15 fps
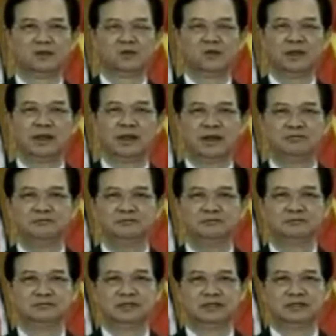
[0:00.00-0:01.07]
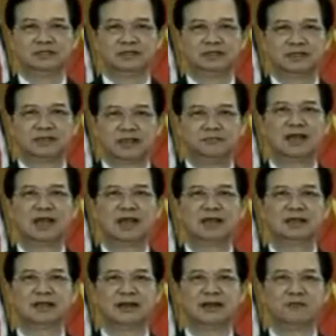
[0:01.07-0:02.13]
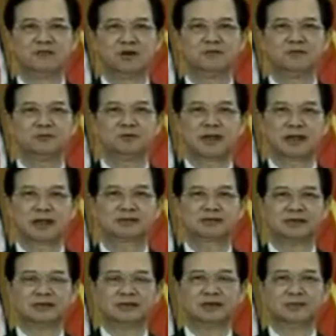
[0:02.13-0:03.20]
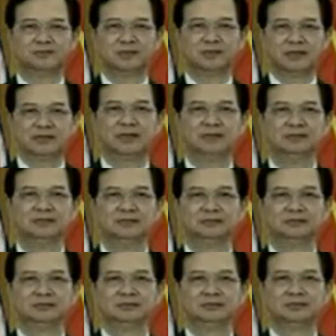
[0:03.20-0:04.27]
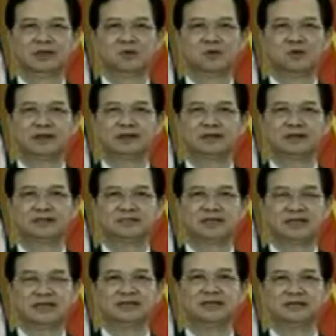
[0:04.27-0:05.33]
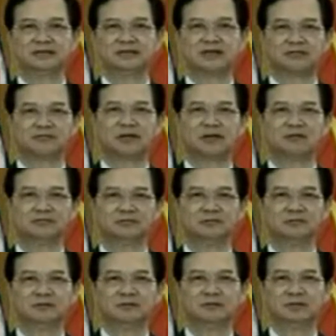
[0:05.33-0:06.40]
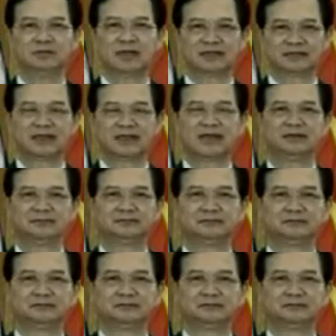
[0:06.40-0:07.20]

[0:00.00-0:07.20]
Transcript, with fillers: Quy động sự tham gia và đóng góp của các tầng lớp nhân dân vào quá trình xây dựng cộng đồng ASEAN.